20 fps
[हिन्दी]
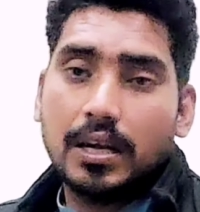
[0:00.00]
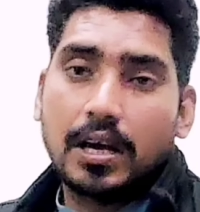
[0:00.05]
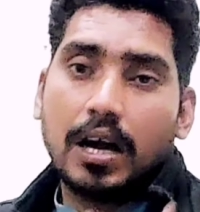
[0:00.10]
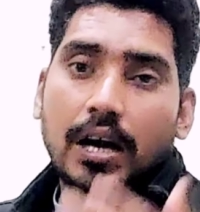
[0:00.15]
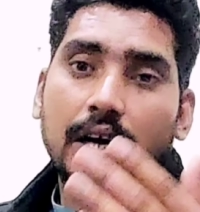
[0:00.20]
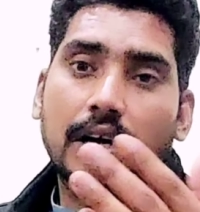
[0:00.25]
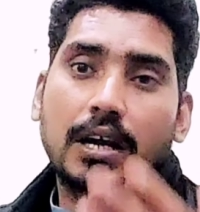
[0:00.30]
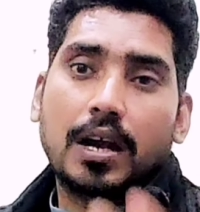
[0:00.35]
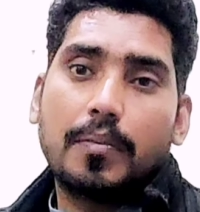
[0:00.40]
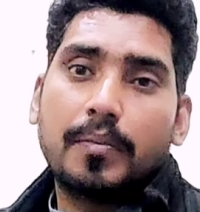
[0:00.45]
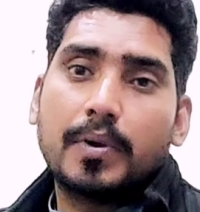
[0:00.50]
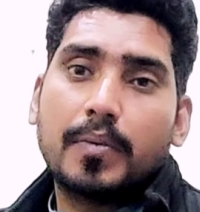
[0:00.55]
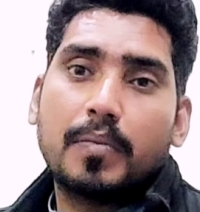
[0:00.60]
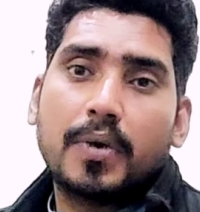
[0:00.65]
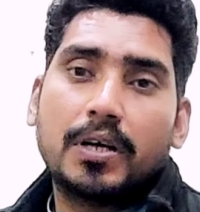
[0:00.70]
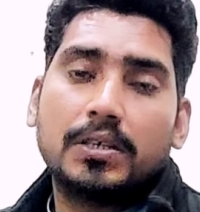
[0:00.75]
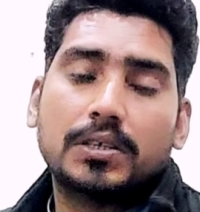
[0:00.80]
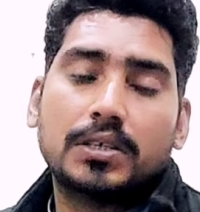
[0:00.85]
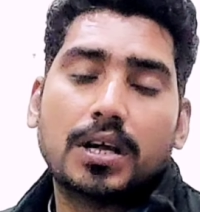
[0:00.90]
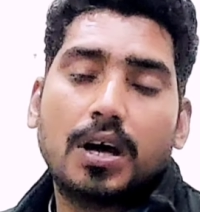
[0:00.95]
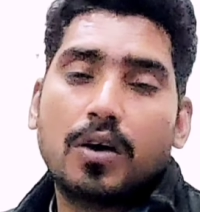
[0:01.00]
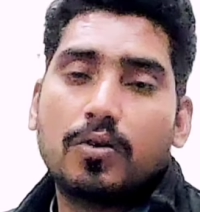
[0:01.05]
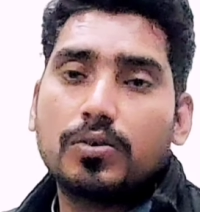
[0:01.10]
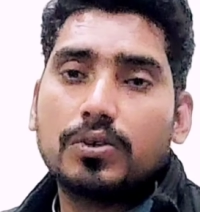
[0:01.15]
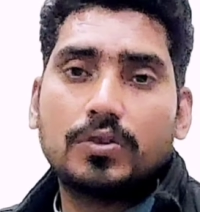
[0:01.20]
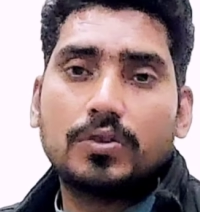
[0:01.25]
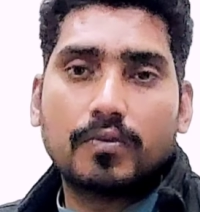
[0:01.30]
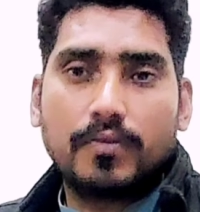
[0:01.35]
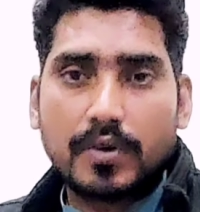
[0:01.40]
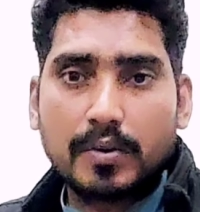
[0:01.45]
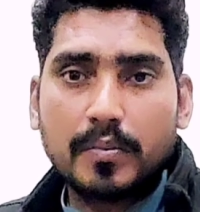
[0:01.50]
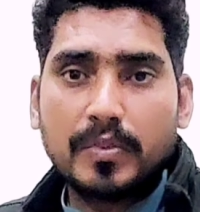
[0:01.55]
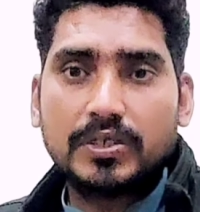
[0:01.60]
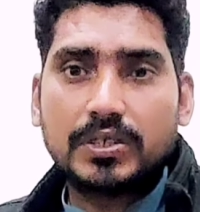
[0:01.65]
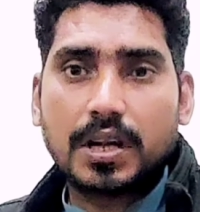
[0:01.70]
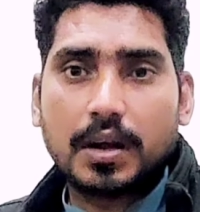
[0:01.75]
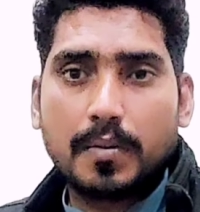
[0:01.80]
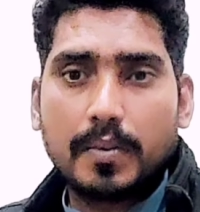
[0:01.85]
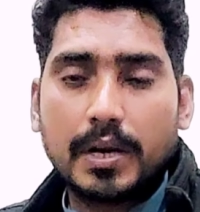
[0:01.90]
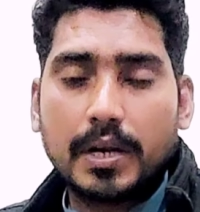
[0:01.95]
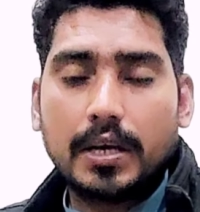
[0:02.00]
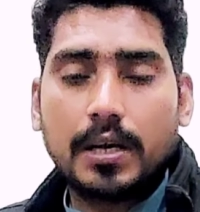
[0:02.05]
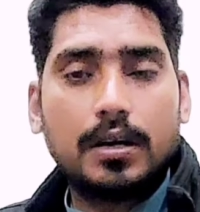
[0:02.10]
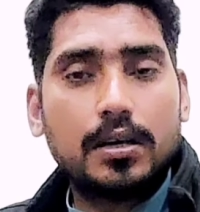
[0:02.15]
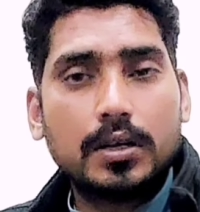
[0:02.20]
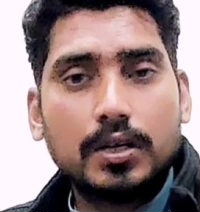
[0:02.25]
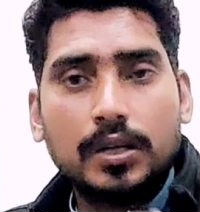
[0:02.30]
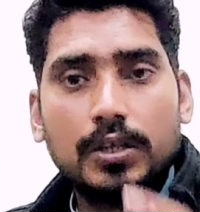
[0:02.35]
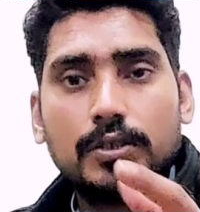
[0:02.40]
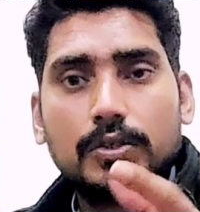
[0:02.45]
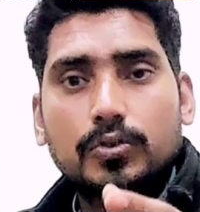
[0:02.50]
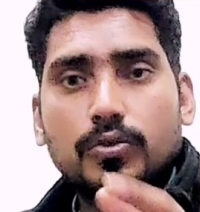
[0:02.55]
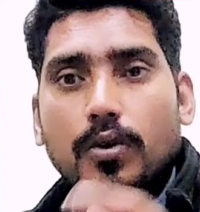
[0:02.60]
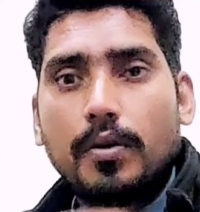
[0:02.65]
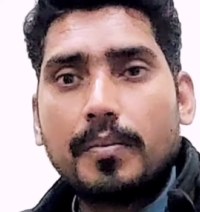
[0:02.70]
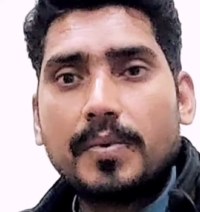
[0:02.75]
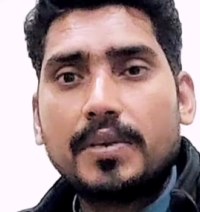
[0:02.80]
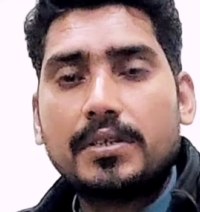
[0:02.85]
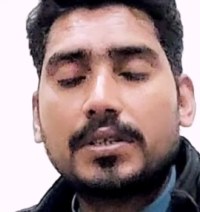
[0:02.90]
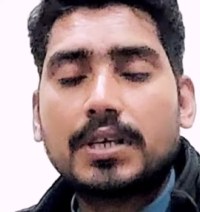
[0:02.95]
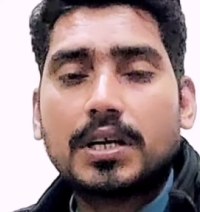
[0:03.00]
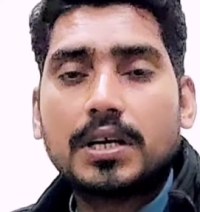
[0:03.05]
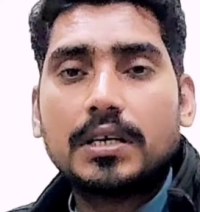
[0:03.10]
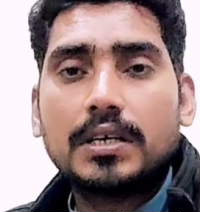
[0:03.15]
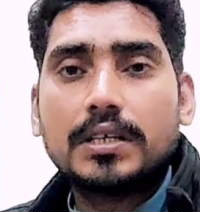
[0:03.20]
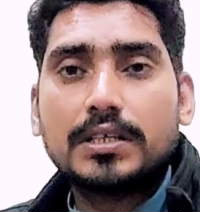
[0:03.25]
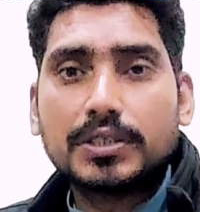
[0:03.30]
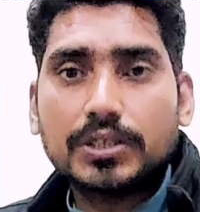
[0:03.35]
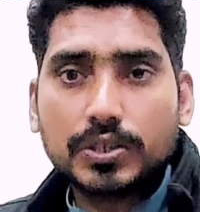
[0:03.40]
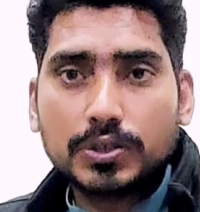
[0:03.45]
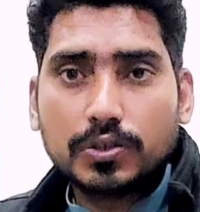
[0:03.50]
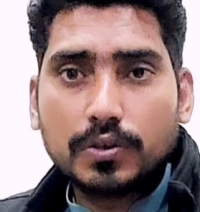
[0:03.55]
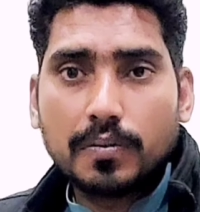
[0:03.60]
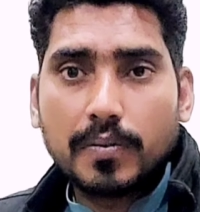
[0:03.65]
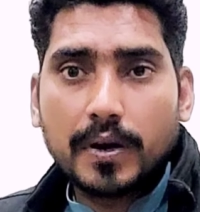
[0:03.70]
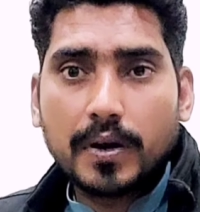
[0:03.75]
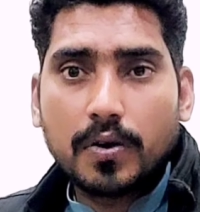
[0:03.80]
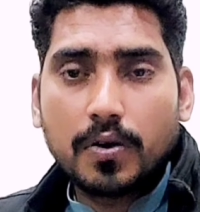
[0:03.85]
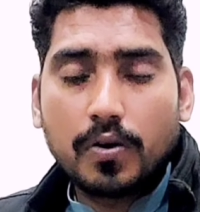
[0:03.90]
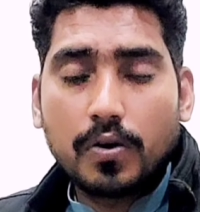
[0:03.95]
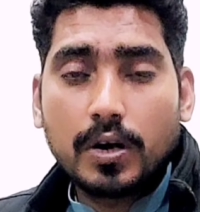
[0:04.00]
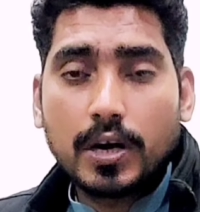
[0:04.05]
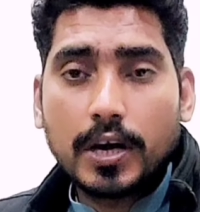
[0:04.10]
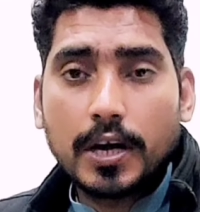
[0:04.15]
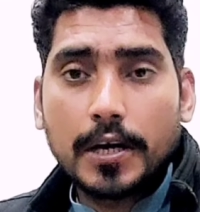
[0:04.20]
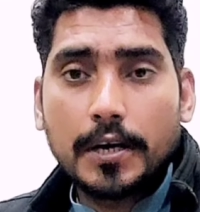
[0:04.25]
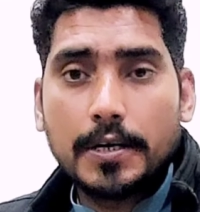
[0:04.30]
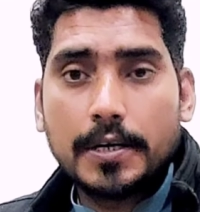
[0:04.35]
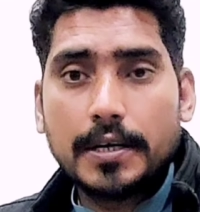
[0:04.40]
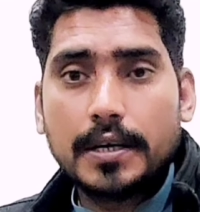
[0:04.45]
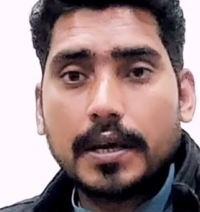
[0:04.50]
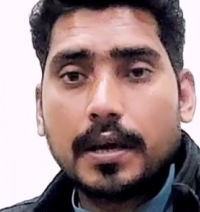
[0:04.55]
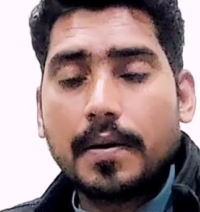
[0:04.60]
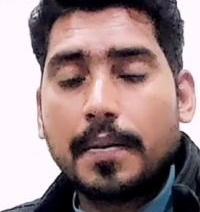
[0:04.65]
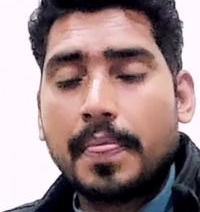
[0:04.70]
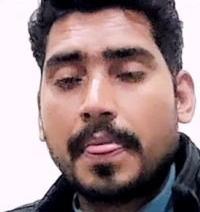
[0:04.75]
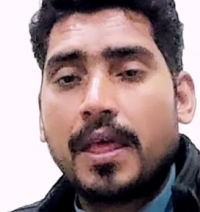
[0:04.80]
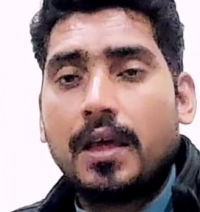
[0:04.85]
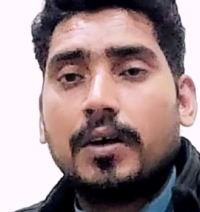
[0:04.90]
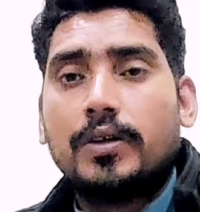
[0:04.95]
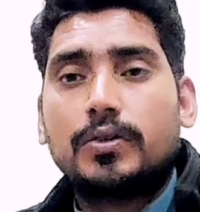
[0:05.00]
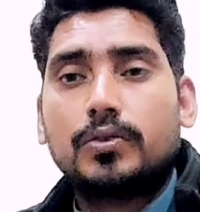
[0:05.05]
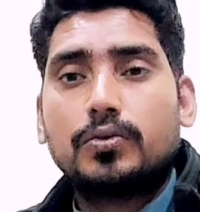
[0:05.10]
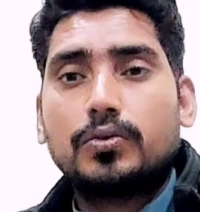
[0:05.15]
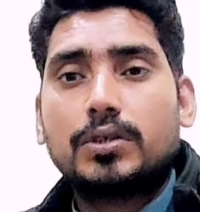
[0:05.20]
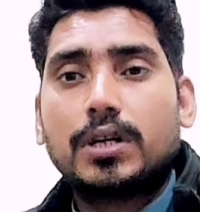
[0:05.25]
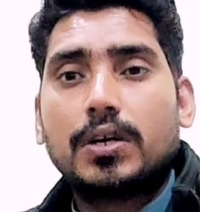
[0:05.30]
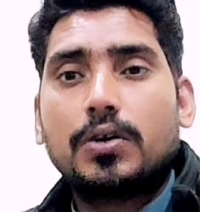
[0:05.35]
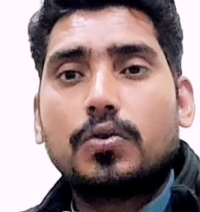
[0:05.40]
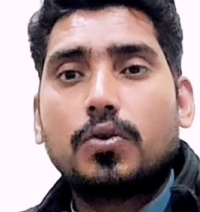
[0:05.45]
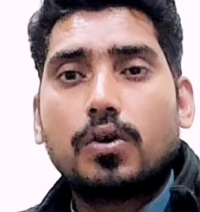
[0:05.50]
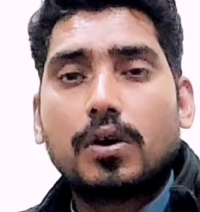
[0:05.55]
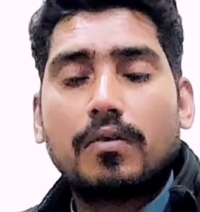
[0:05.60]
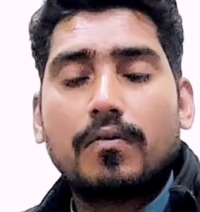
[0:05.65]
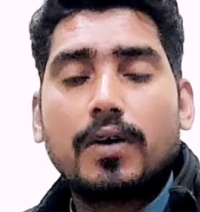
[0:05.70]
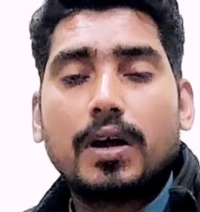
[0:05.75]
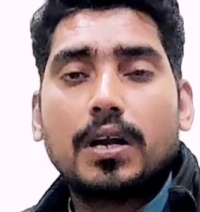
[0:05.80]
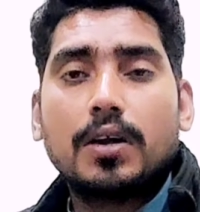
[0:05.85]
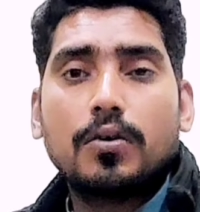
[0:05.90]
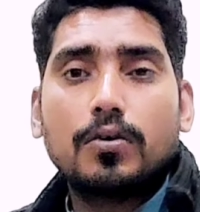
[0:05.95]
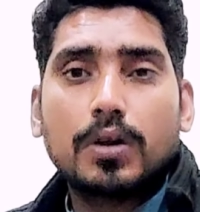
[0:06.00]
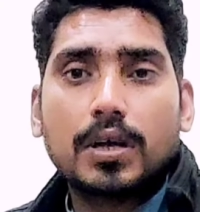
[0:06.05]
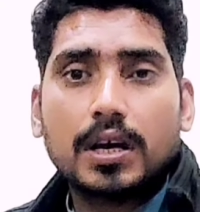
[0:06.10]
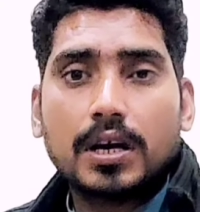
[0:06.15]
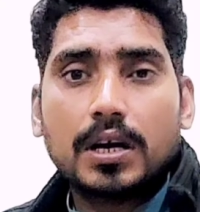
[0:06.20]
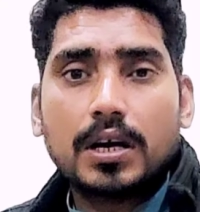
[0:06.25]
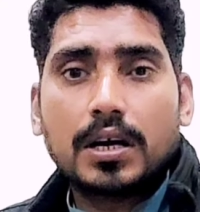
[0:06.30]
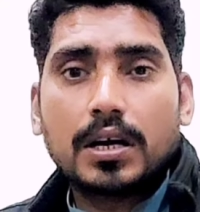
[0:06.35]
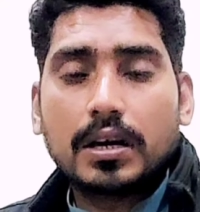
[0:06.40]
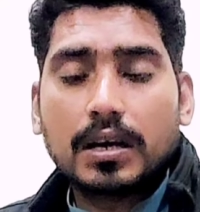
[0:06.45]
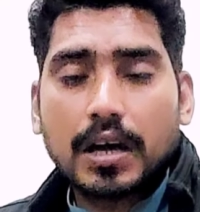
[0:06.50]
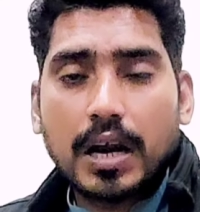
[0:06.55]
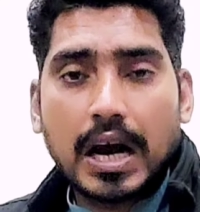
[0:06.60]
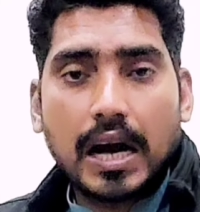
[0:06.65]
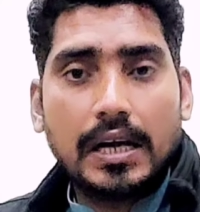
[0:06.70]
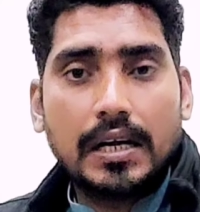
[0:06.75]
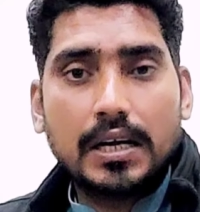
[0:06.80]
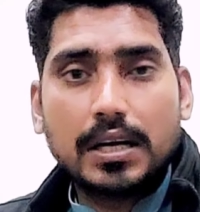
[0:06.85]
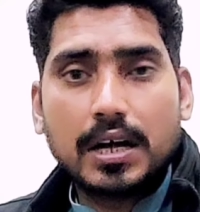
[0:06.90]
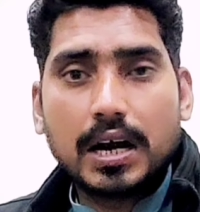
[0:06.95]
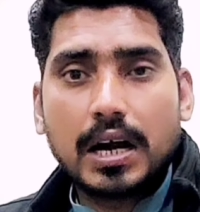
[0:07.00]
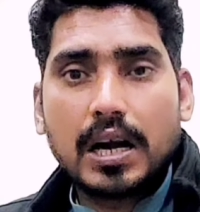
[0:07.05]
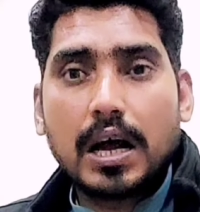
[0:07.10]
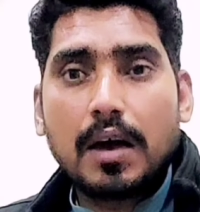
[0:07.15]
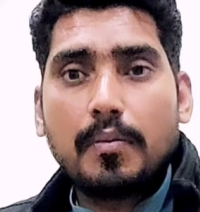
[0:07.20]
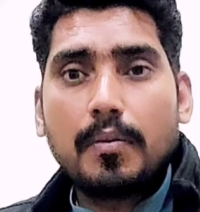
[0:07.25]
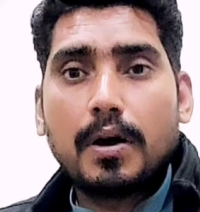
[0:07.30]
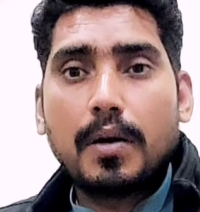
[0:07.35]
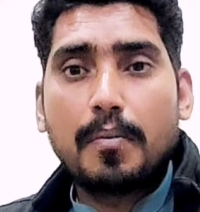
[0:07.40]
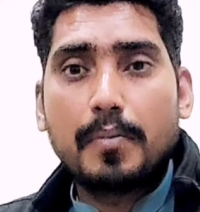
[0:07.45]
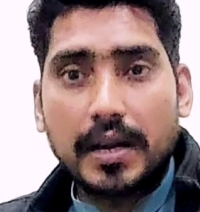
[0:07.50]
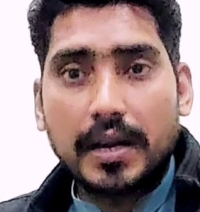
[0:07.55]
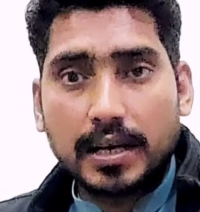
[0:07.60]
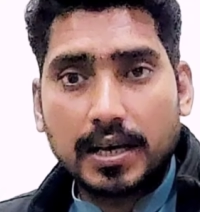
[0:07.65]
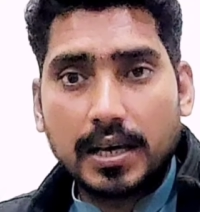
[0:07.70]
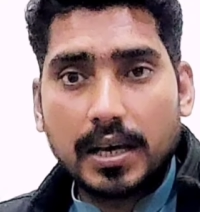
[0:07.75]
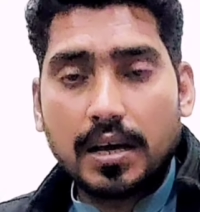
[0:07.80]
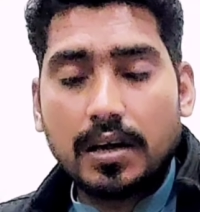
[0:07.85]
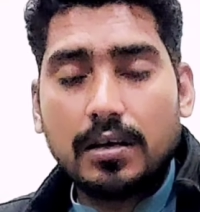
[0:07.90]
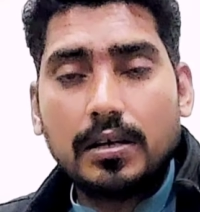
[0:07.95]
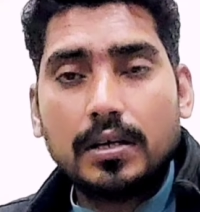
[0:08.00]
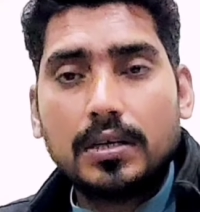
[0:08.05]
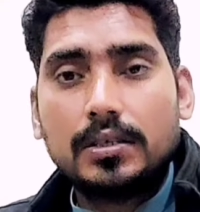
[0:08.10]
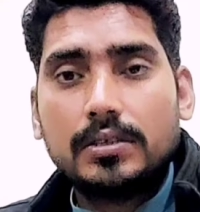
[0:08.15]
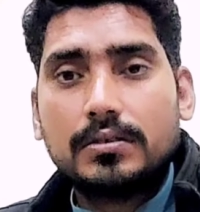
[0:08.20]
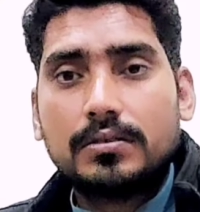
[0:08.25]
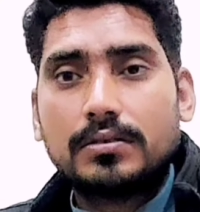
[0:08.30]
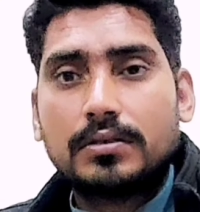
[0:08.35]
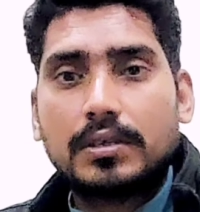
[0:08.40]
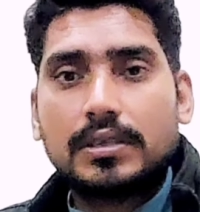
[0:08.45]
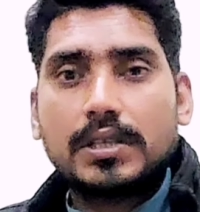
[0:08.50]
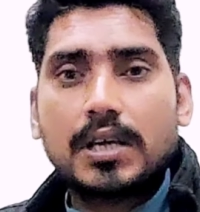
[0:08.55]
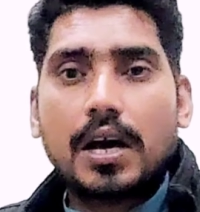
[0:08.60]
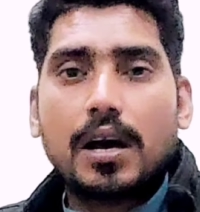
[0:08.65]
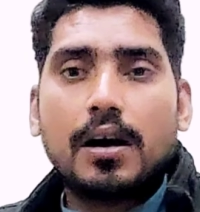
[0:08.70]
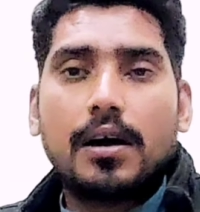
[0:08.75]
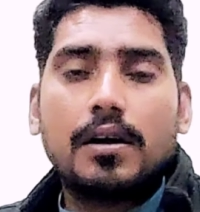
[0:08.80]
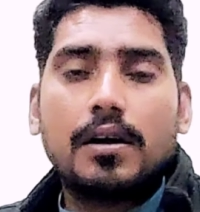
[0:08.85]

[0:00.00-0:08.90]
अगर आपने पास ना हुई तो फिर मसला बनेगा तो अभी से इन चीज़ों पर गौर करें ठीक है दूसरा टोकन वालों ने अगर आई कार्ड आपका मिल गया या